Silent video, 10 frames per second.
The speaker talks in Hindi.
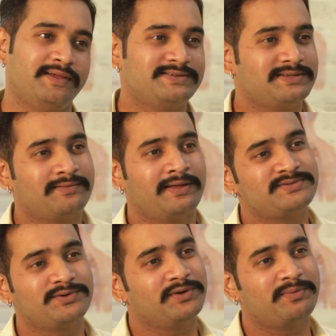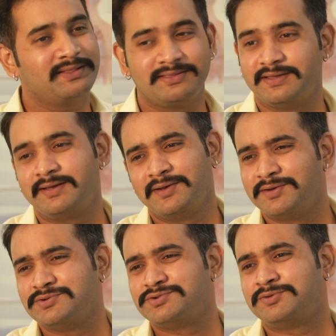नहीं सर ऐसी कोई बात नहीं
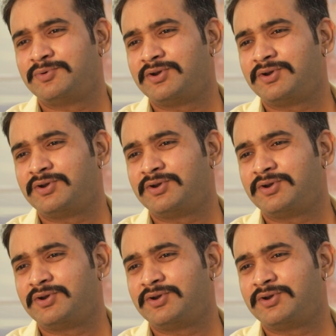है झूठ